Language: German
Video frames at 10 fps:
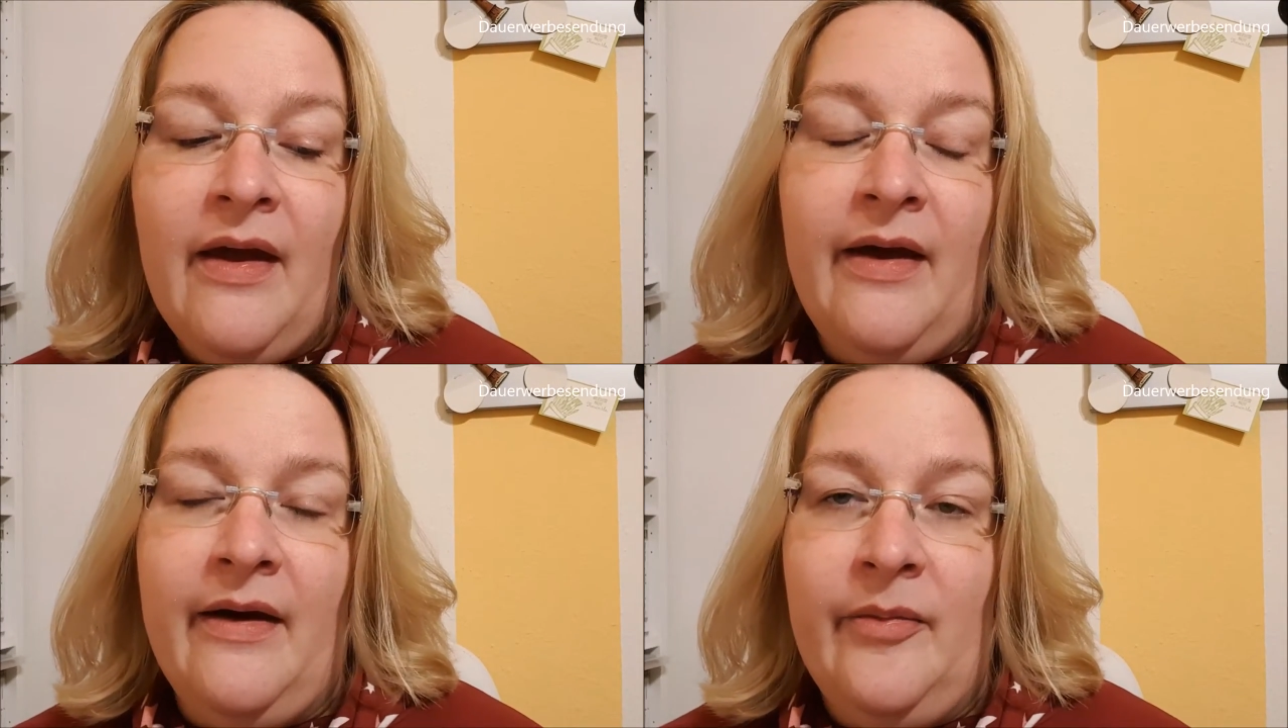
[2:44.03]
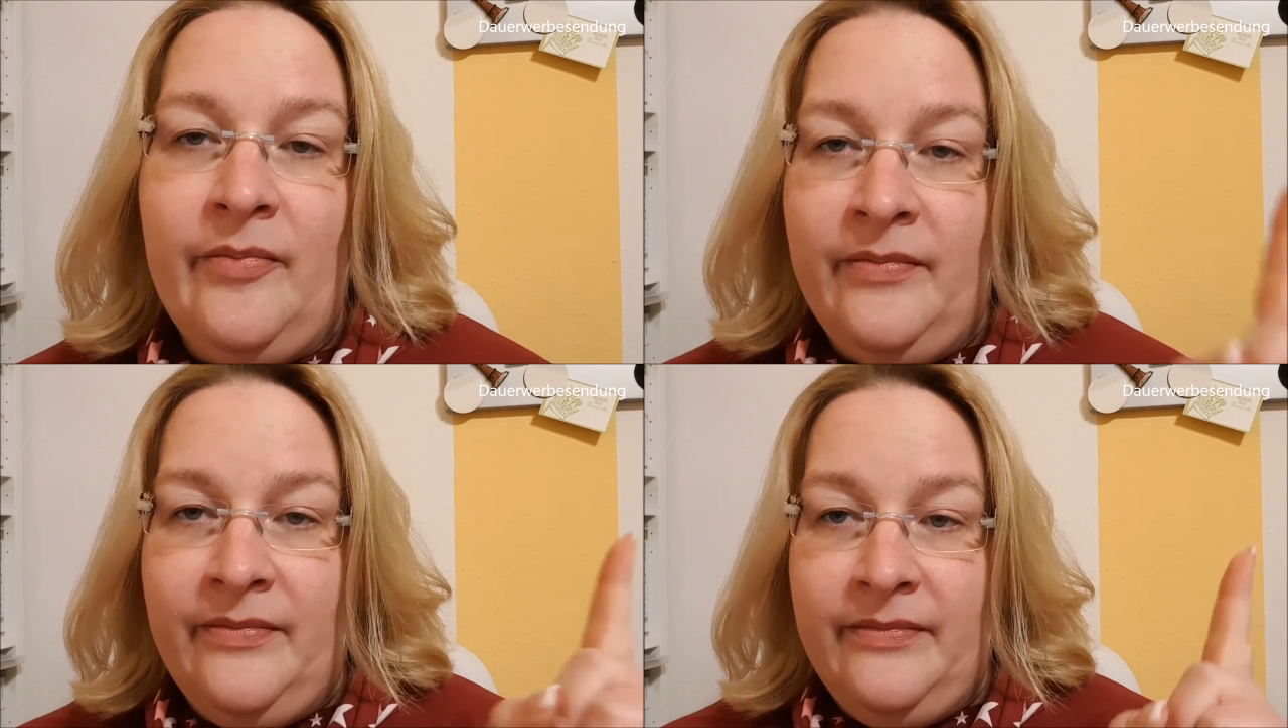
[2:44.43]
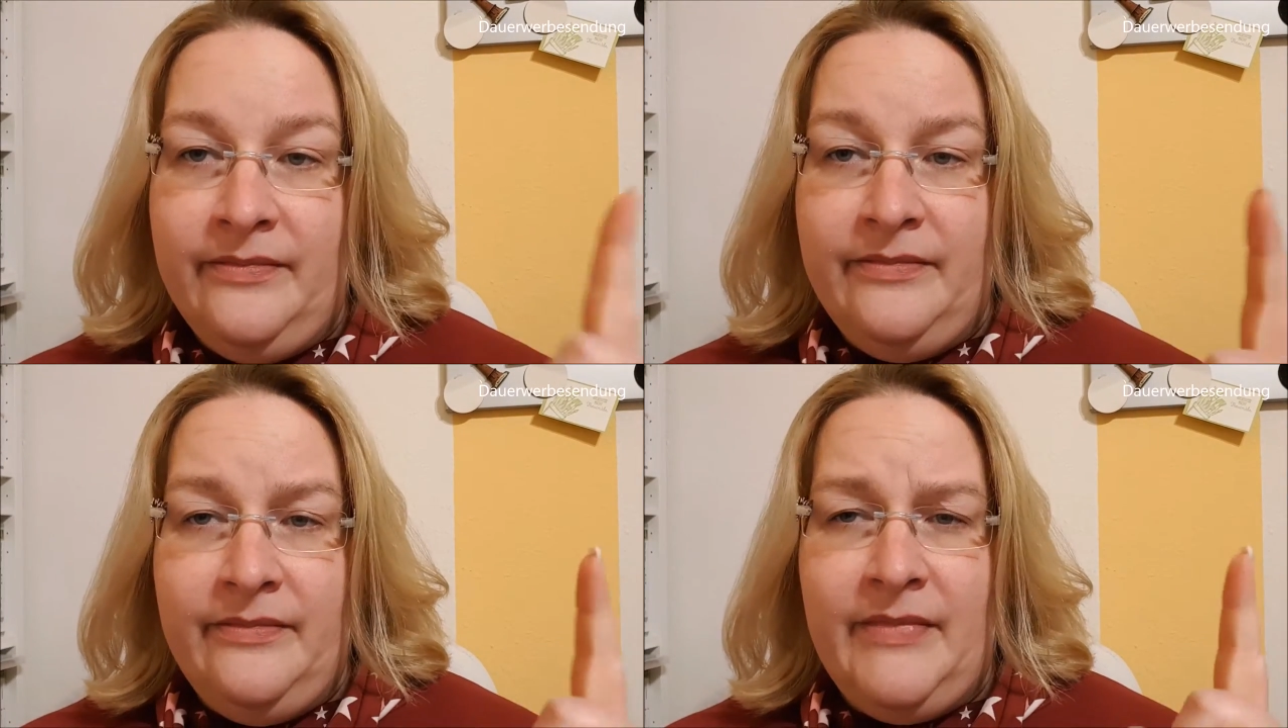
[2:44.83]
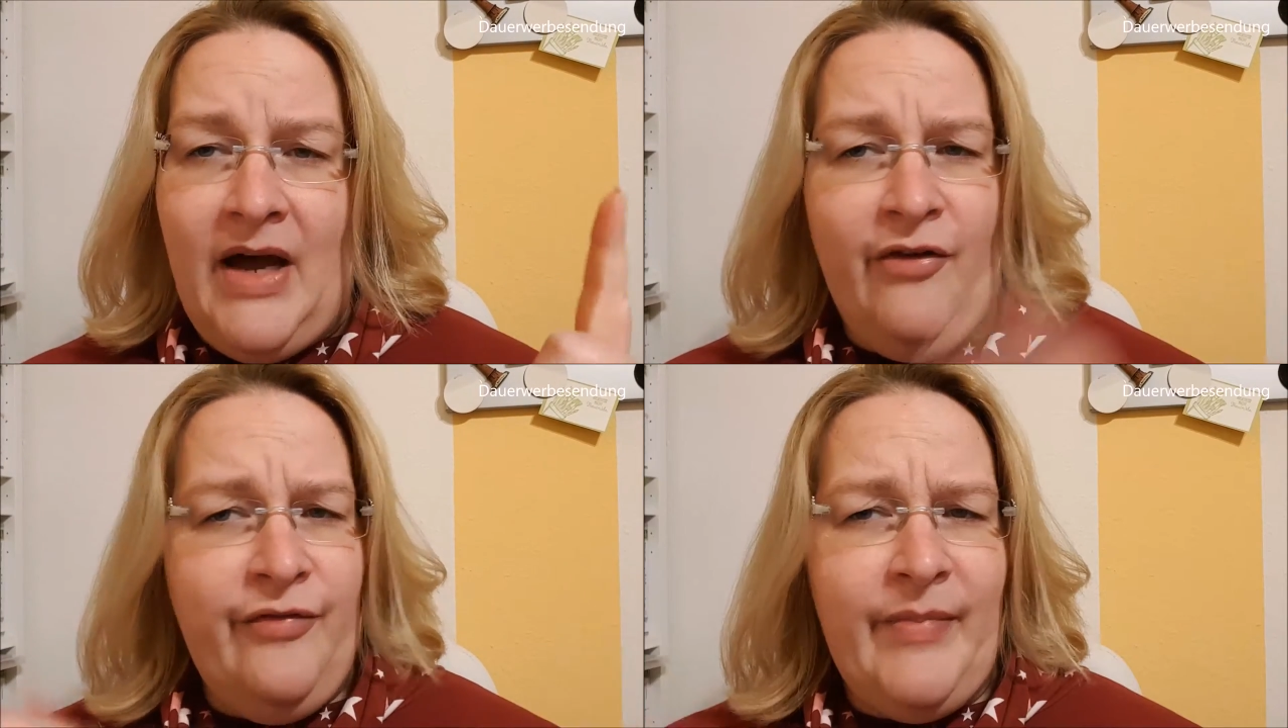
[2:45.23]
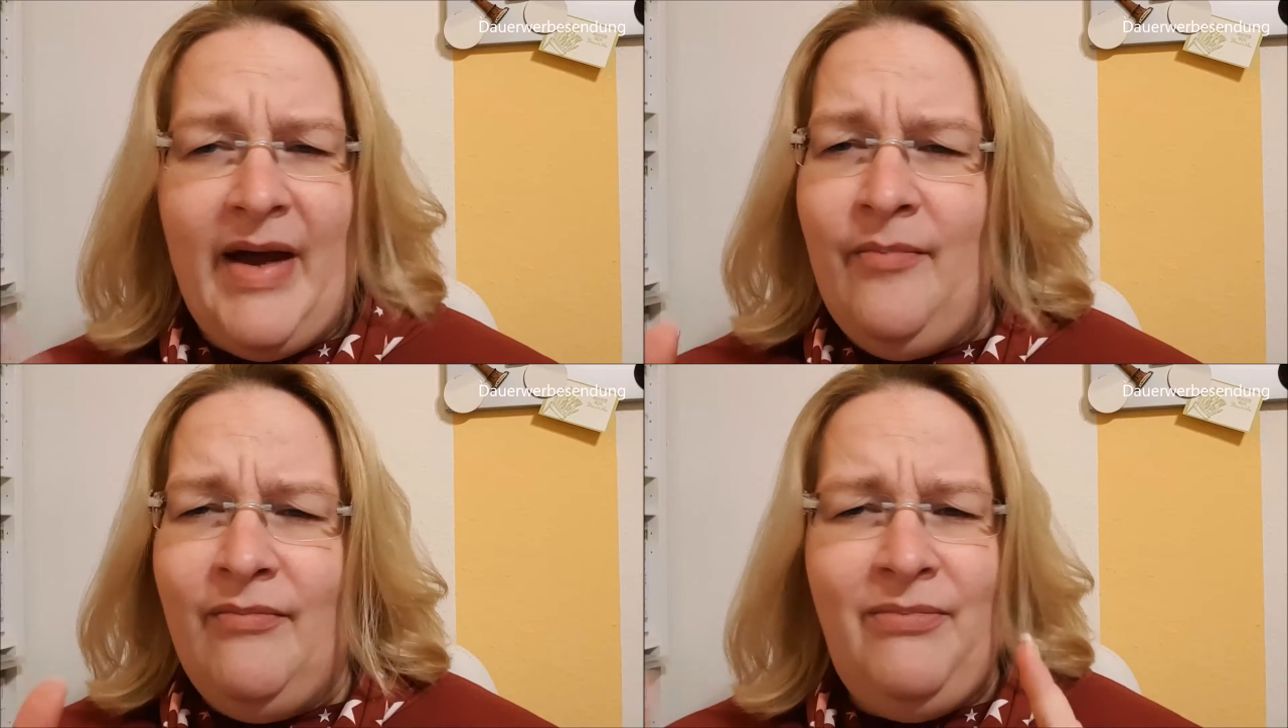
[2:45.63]
Ähm, auf
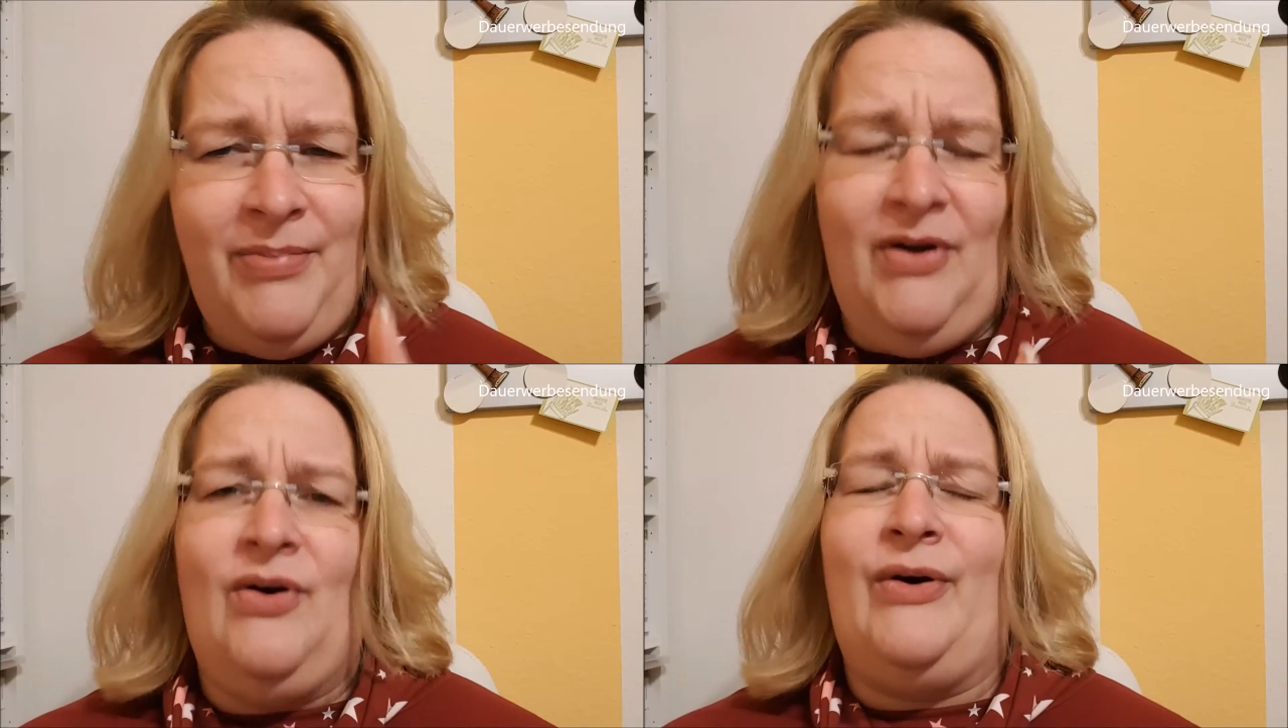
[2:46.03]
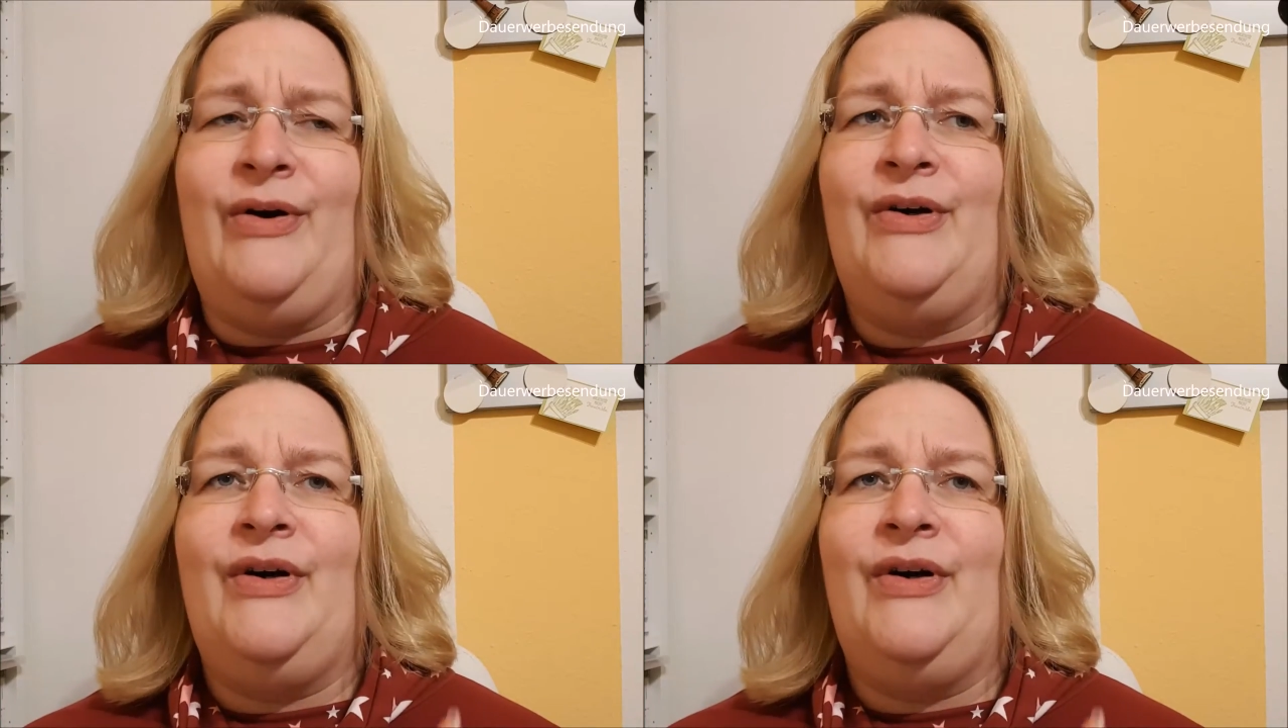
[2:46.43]
meinem Blog